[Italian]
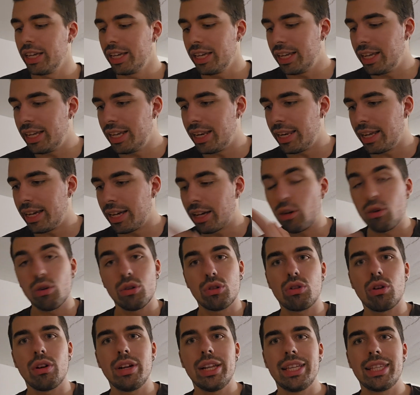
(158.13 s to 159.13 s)
il,
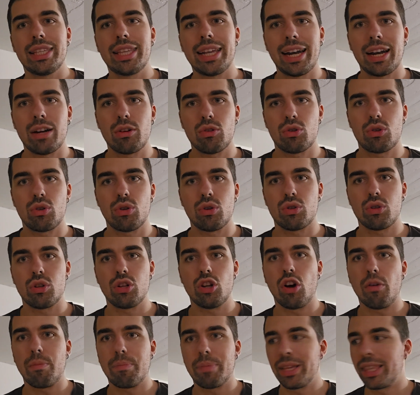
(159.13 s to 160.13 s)
contro l'Inter l'anno scorso di
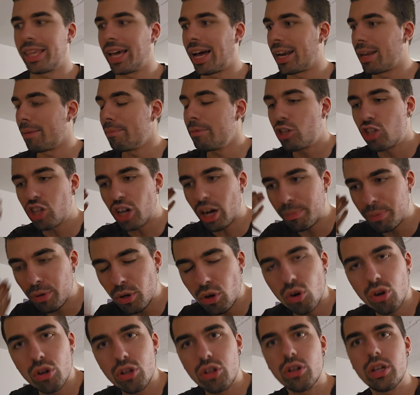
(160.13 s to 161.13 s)
Coppa Italia. Mi gira più
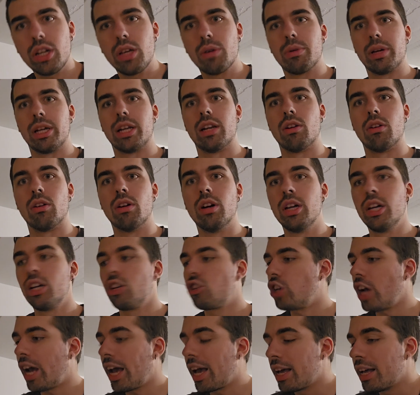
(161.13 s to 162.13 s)
coglioni quello.
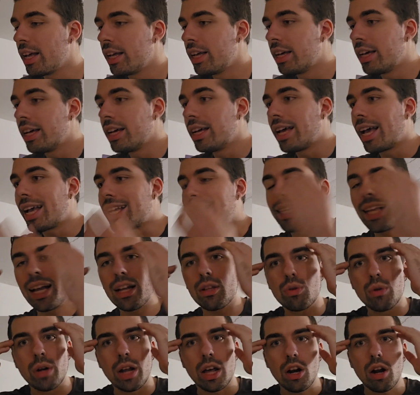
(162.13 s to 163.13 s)
Cioè, è
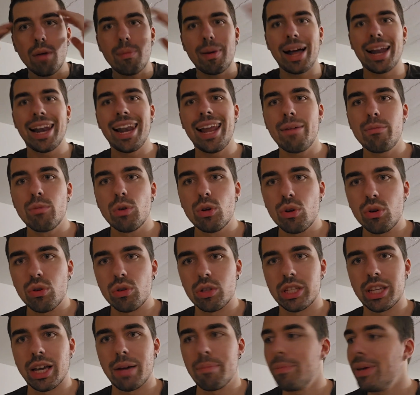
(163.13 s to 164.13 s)
stata una roba
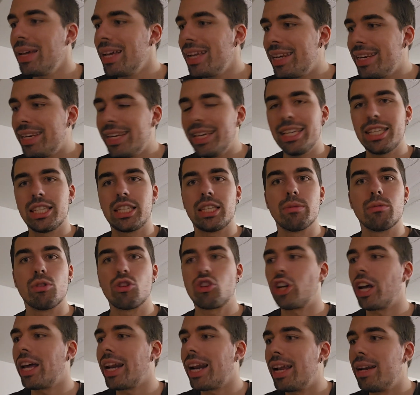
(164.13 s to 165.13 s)
clamorosa, bellissimo,
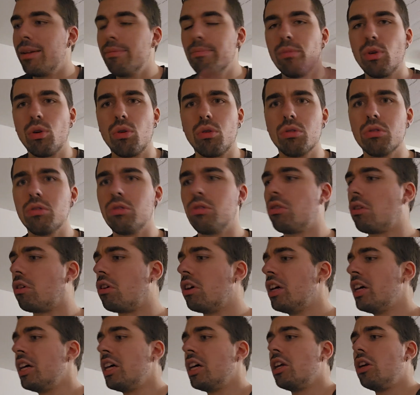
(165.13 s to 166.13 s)
c'era il mondo,
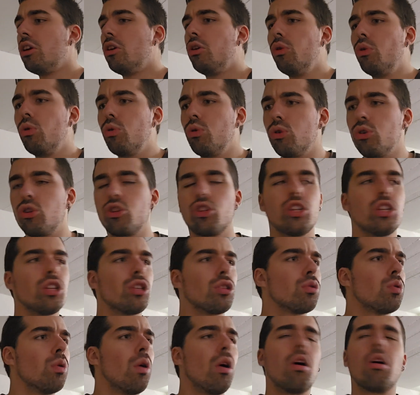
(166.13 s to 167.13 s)
luci,
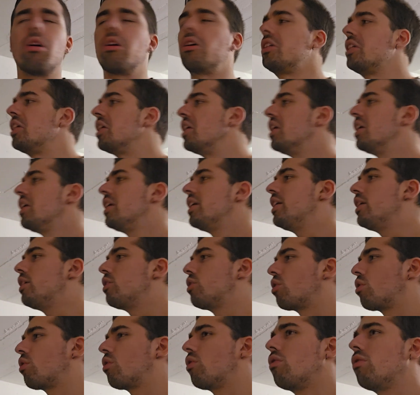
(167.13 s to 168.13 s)
suoni, i
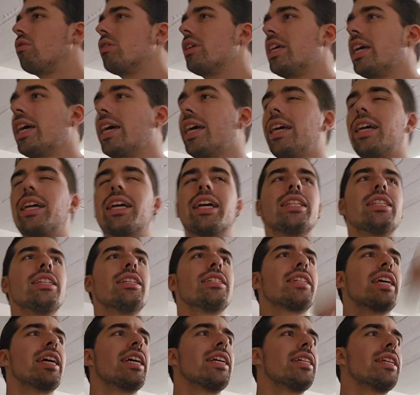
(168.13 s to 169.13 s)
droni che, che,
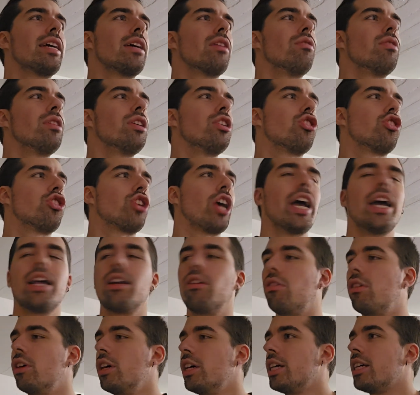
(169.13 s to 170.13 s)
disegnano ogni
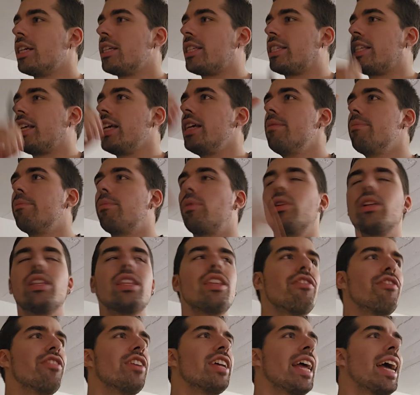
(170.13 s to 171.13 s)
cielo, simboli di
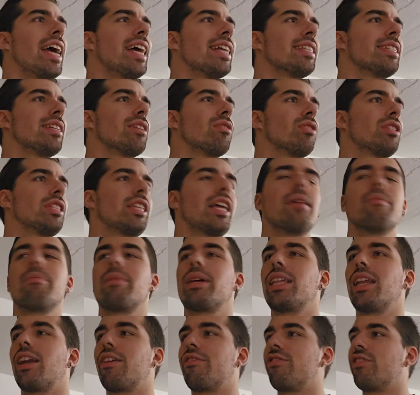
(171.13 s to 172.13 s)
Firenze, lo stemma
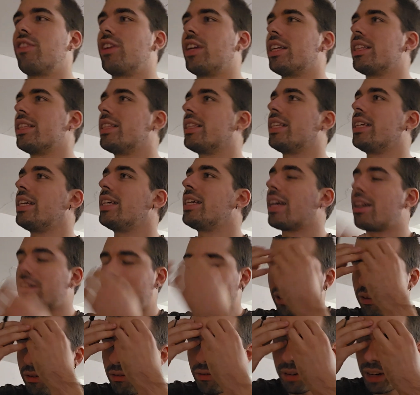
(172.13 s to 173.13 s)
della Fiorentina,
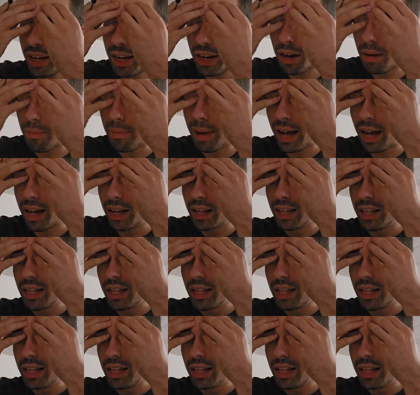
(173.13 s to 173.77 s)
cioè una roba